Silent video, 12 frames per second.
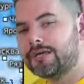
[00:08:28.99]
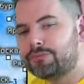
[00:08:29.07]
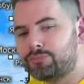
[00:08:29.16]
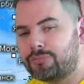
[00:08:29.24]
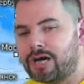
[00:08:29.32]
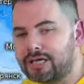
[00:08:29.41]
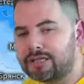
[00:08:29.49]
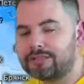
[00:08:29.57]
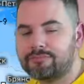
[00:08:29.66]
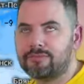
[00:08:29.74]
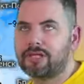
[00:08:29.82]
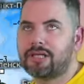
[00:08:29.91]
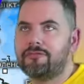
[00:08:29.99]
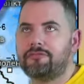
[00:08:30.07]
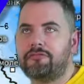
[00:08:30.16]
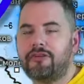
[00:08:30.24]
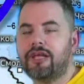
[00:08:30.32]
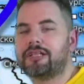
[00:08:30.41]
ma, taka
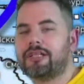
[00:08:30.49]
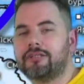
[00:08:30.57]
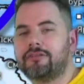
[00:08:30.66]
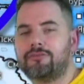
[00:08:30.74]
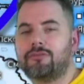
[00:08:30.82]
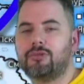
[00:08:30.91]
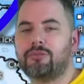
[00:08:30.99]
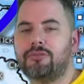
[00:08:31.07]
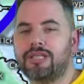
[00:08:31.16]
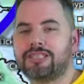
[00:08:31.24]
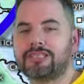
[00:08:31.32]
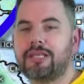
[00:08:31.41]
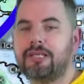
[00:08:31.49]
walka dwóch mas